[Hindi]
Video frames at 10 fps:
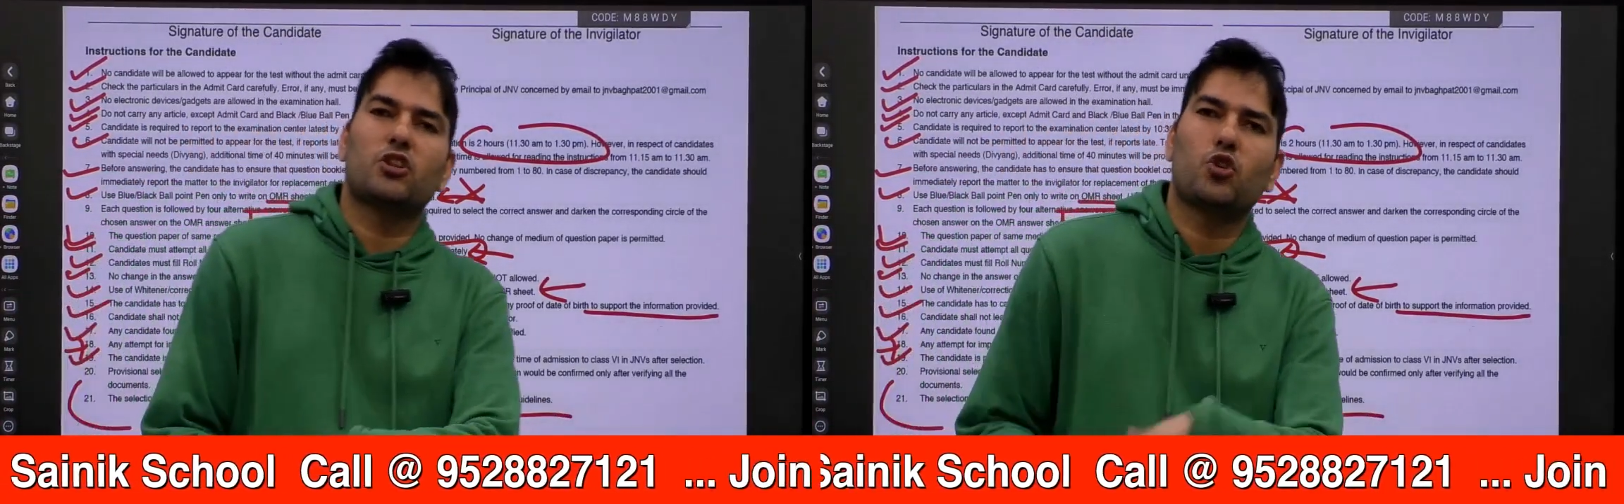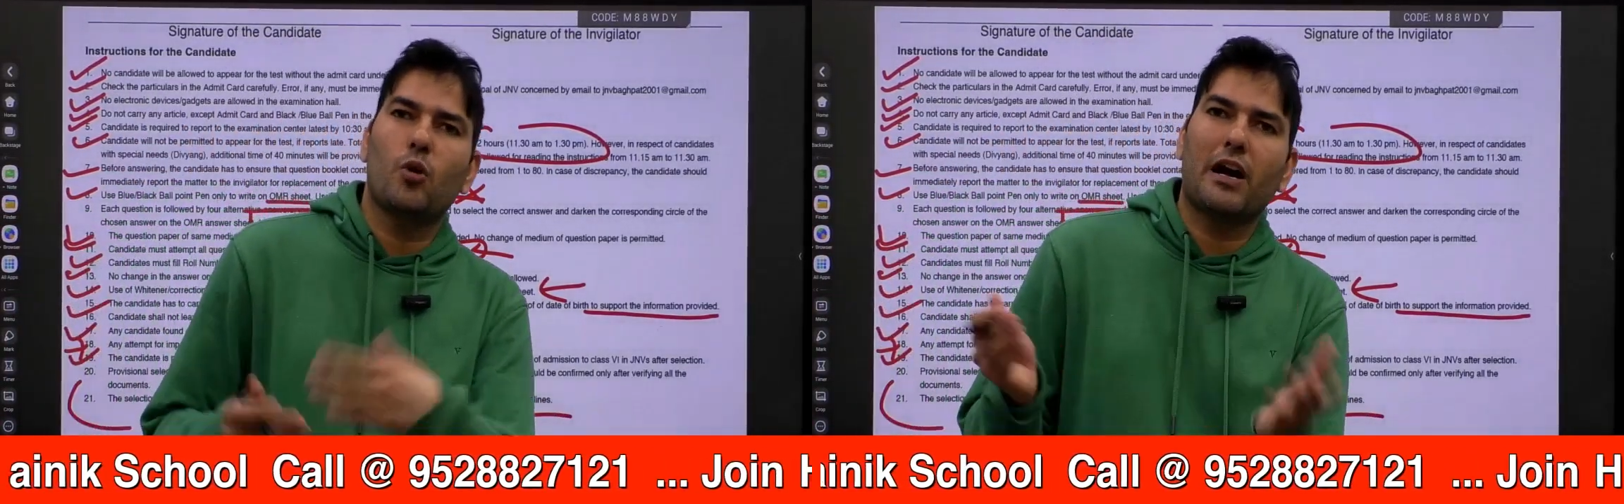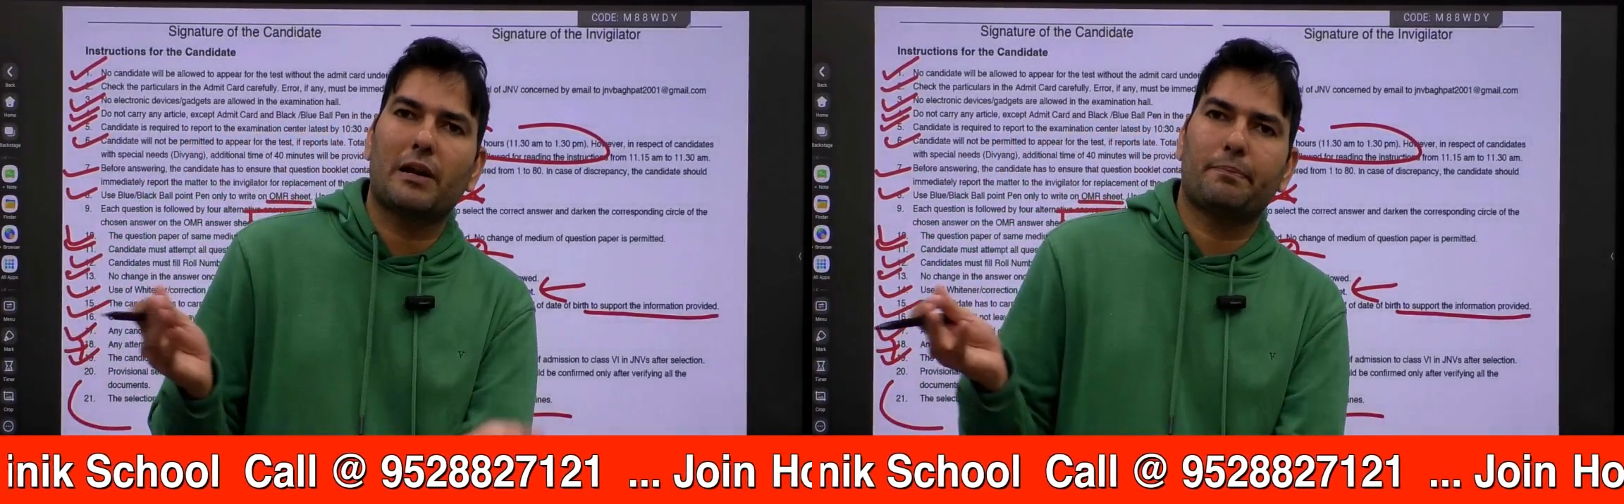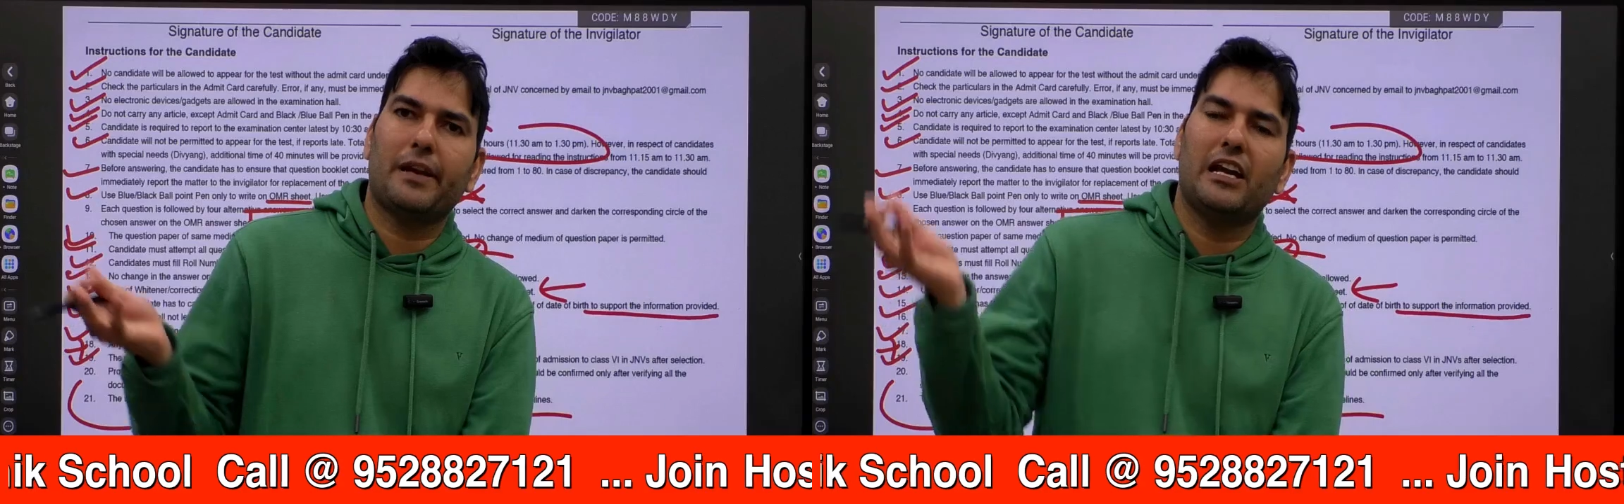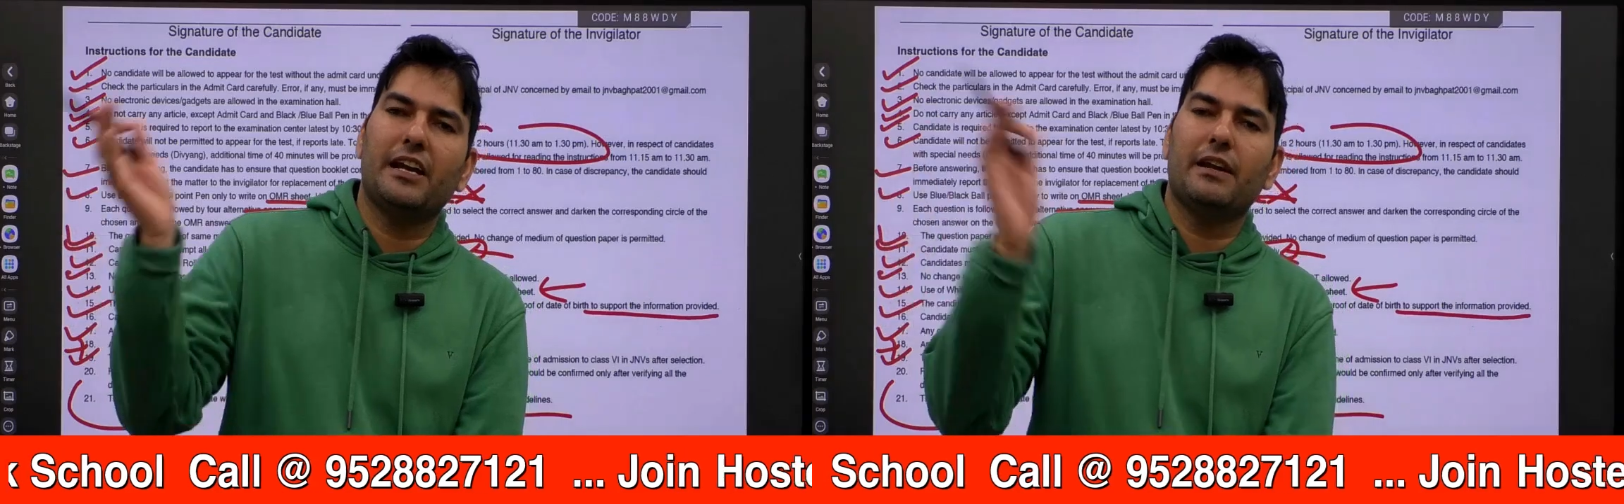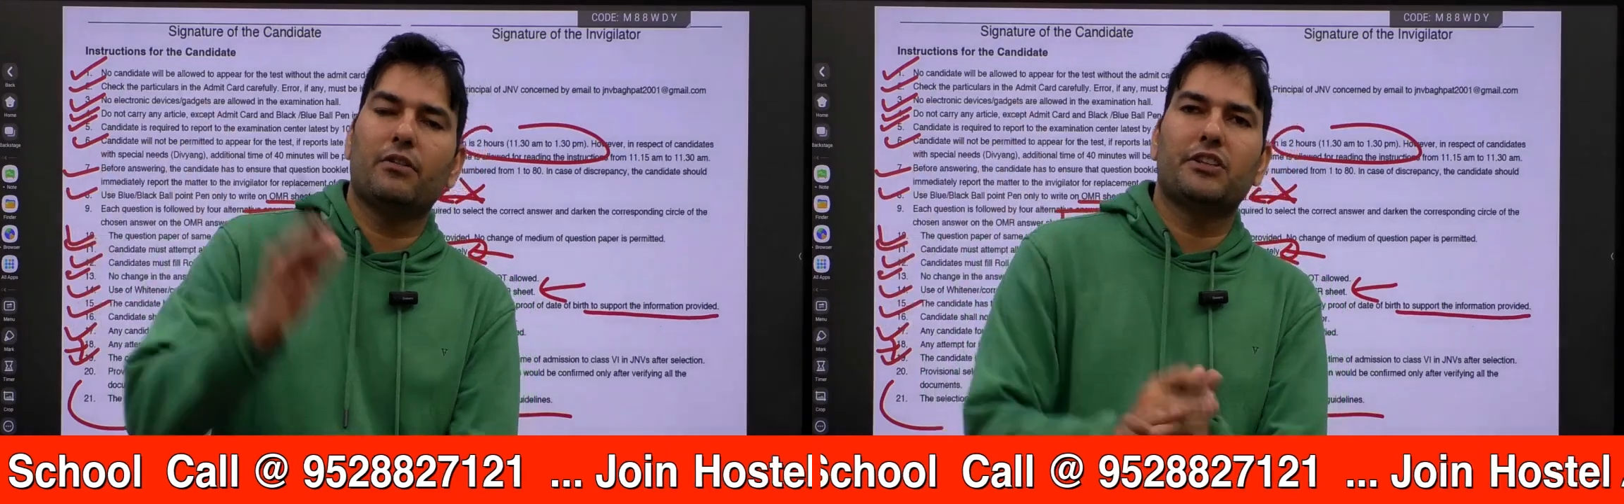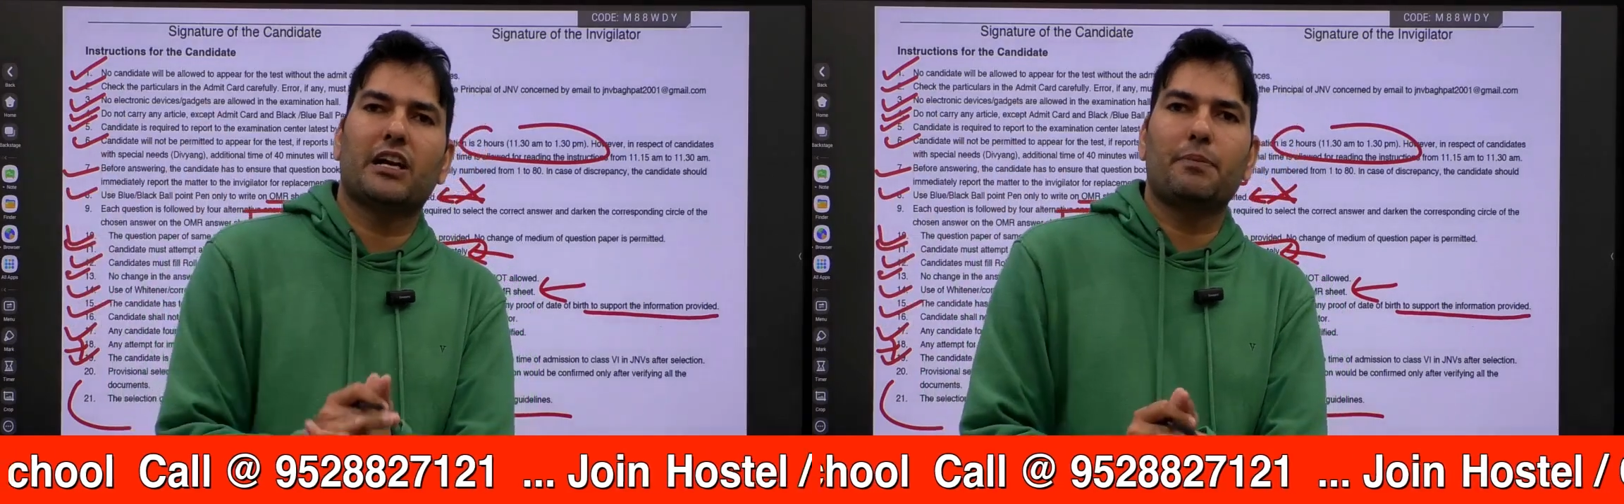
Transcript: दो बार पहले नवोदय का